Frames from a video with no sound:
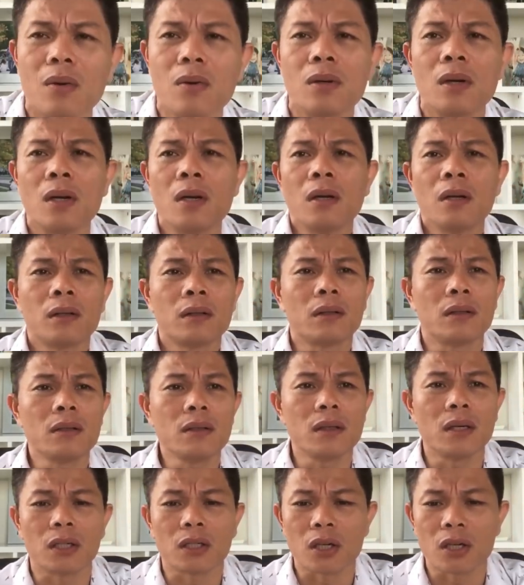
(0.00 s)
đâu
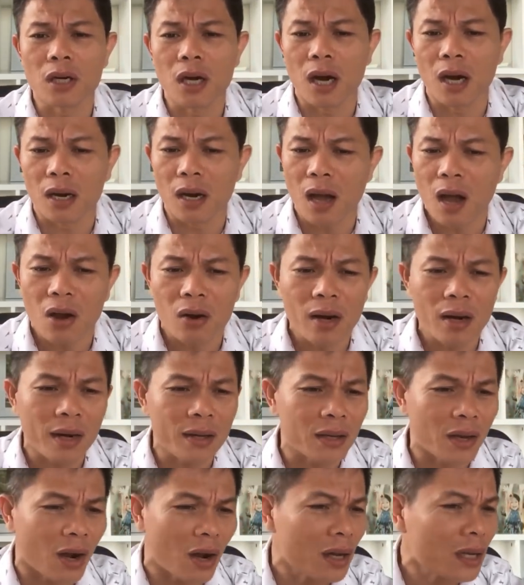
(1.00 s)
những người trường đời là họ rất
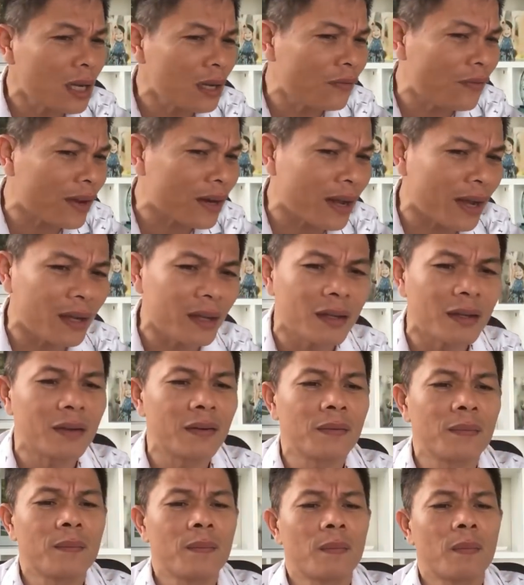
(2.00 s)
là giỏi cái viên này
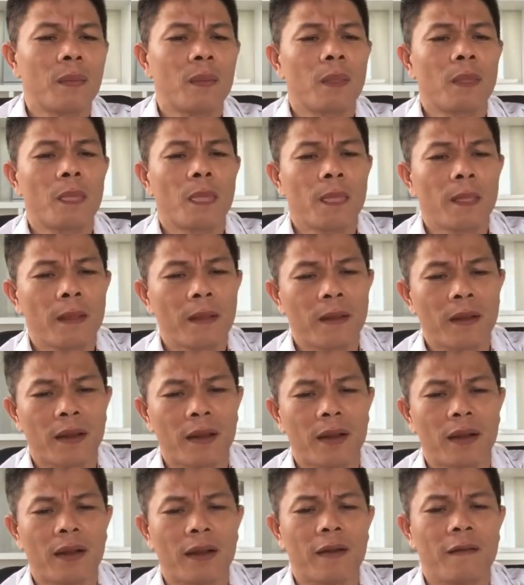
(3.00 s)

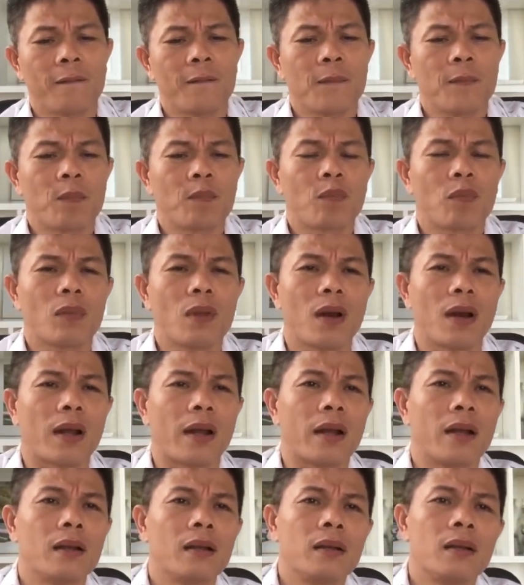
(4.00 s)
à nên
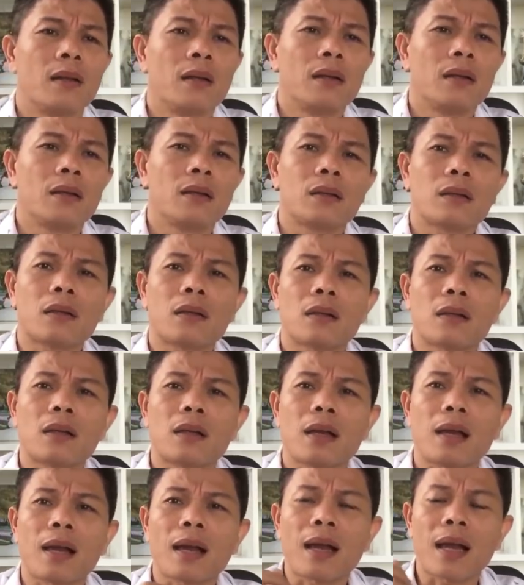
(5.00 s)
là
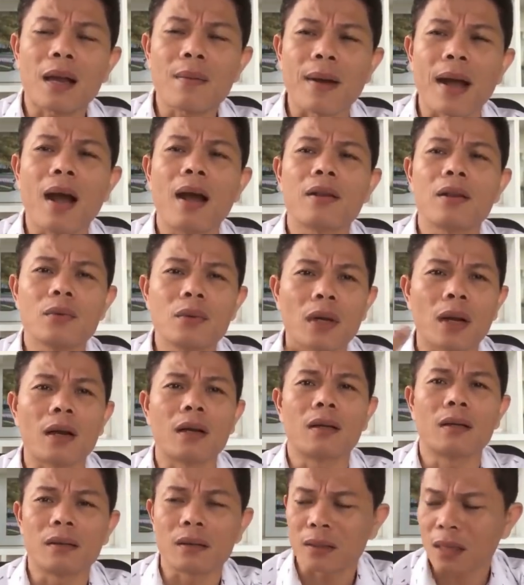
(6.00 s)
các bạn hình dung
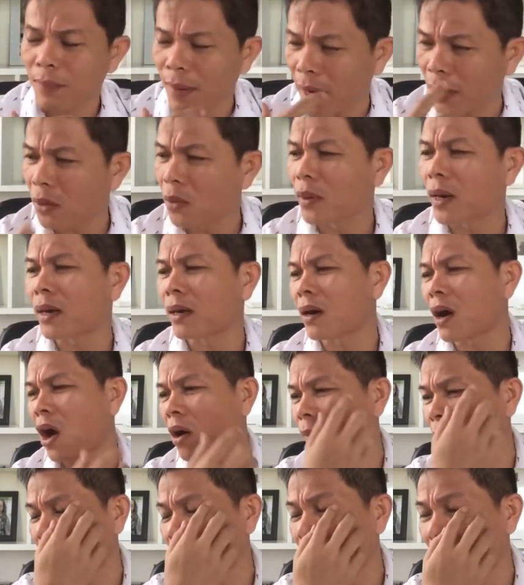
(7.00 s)
chưa các bạn hình dung ra
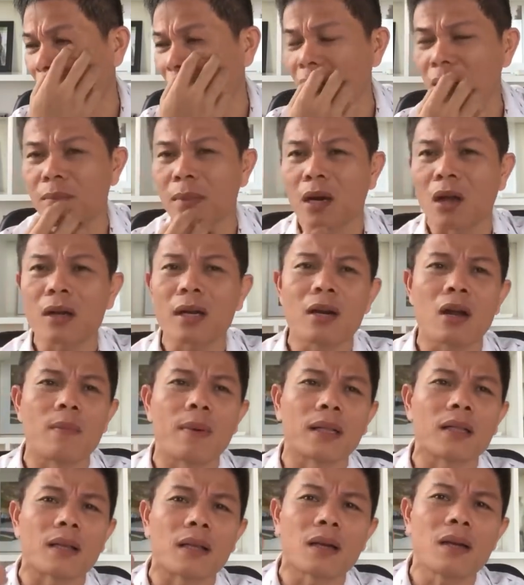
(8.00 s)
đòi bãi tài chính nhưng mà nói cái
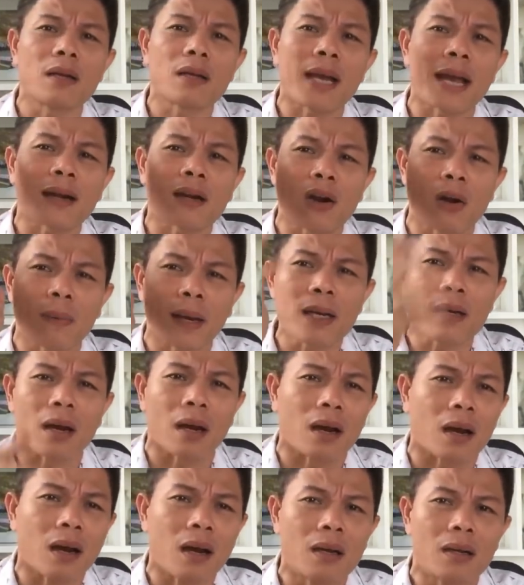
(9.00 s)
đòi bãi tài chính nó khác đòi bãi
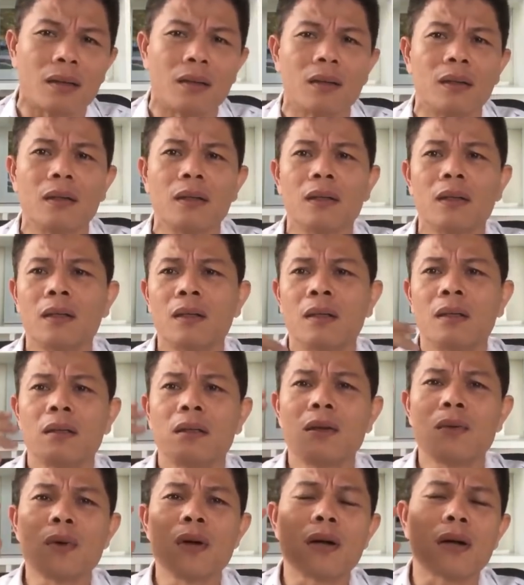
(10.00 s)
nợ
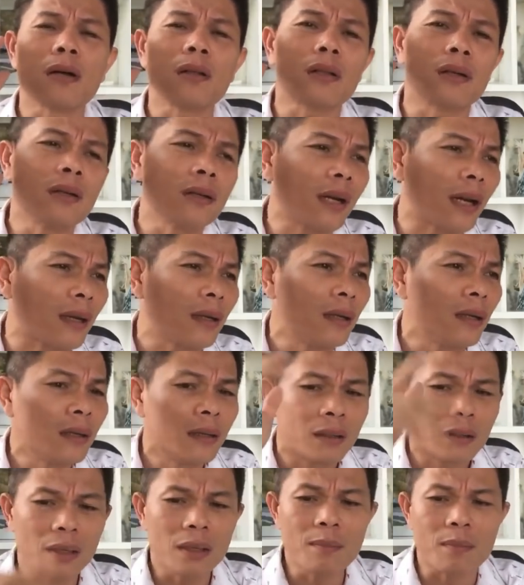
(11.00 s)
nhiều người cứ tưởng là
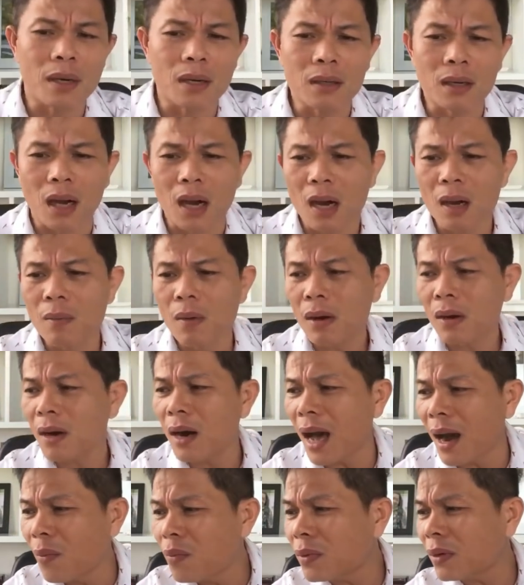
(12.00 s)
đi mượn nợ một
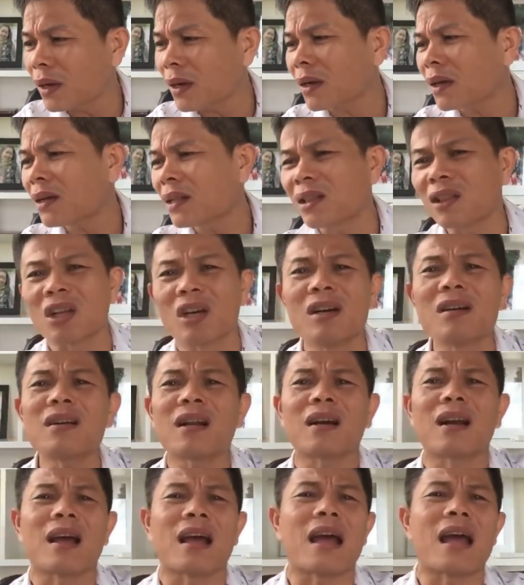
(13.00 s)
đống rồi cái tưởng
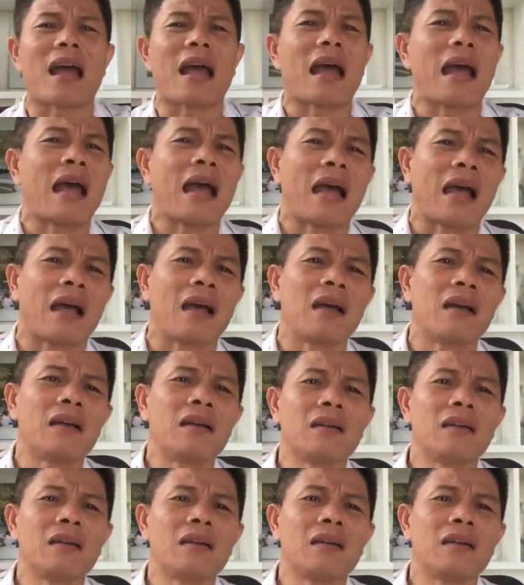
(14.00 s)
rằng là à